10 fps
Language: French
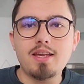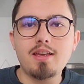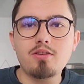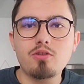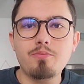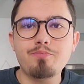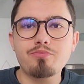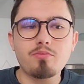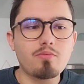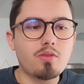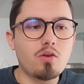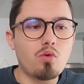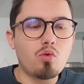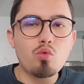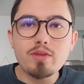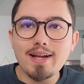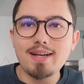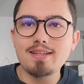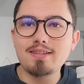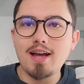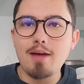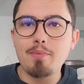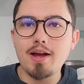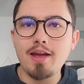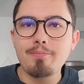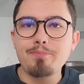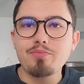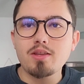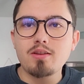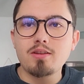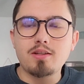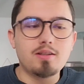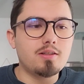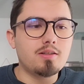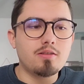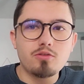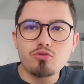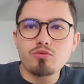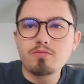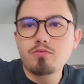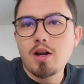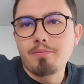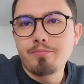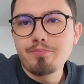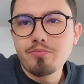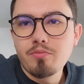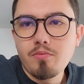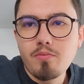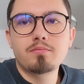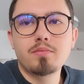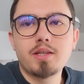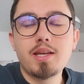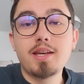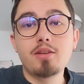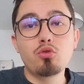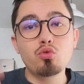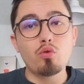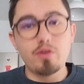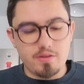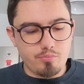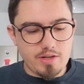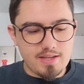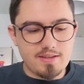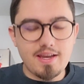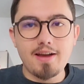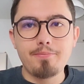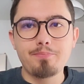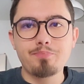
Et euh, on goûtera le dessert après. Euh, voilà. Et donc nous revoici pour le dessert.